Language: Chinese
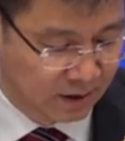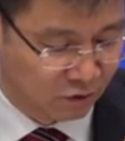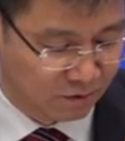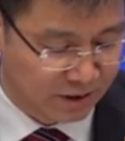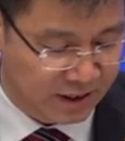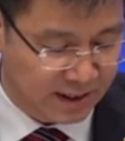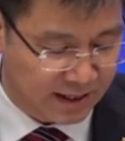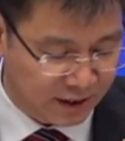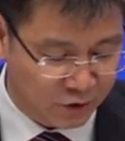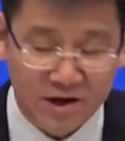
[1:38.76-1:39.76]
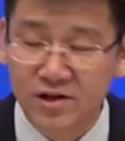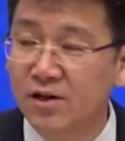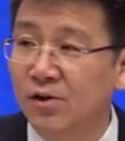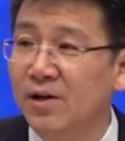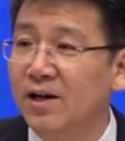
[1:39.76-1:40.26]
我们期待全
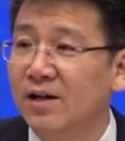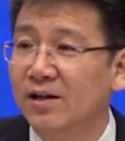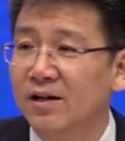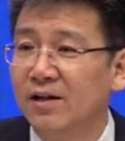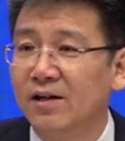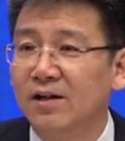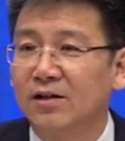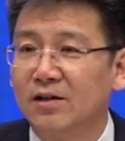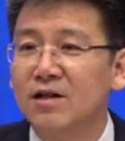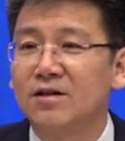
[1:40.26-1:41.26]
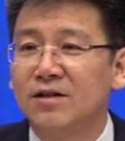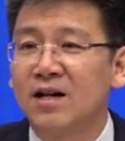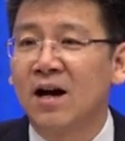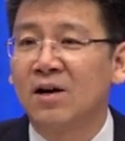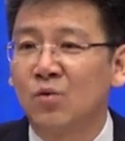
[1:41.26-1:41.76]
社会更
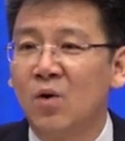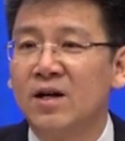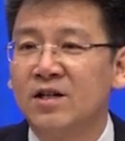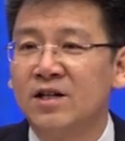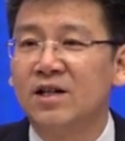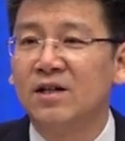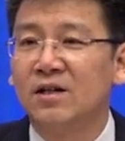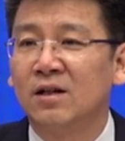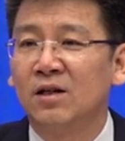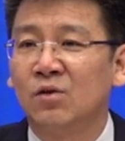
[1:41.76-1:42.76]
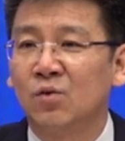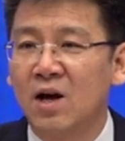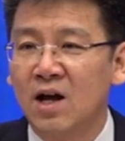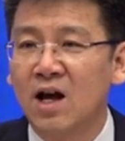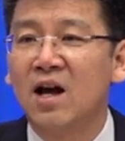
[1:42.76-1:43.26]
加关心和
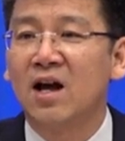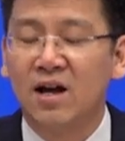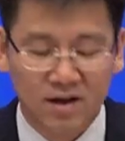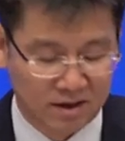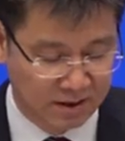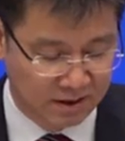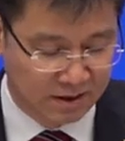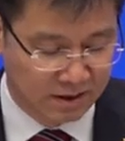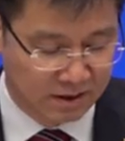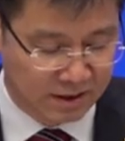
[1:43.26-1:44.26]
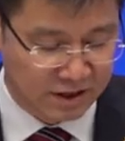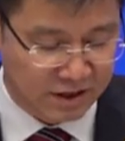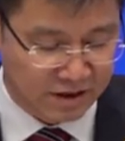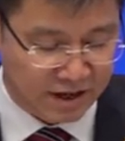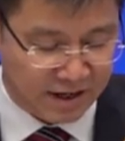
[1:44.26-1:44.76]
关爱青
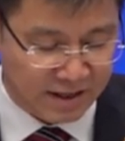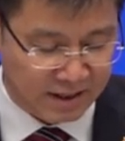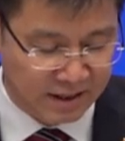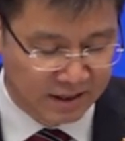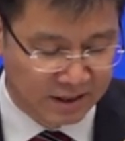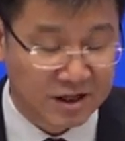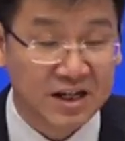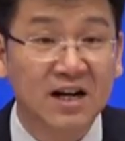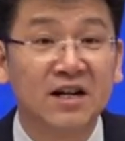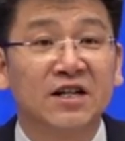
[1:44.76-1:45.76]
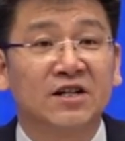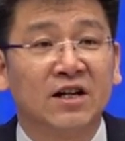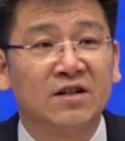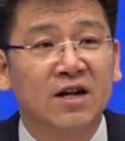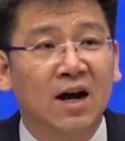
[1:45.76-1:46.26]
少年的心理
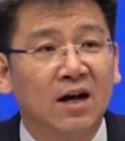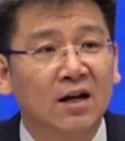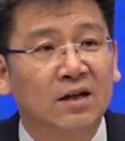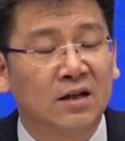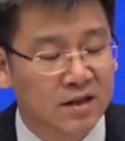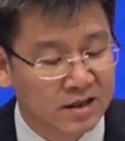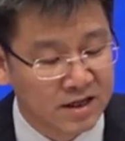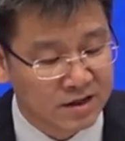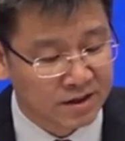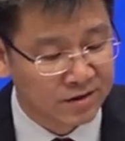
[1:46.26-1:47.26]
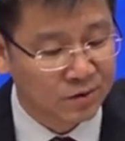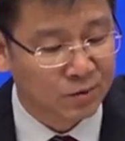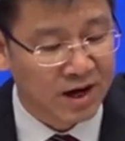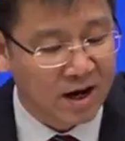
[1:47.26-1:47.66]
成长和精神素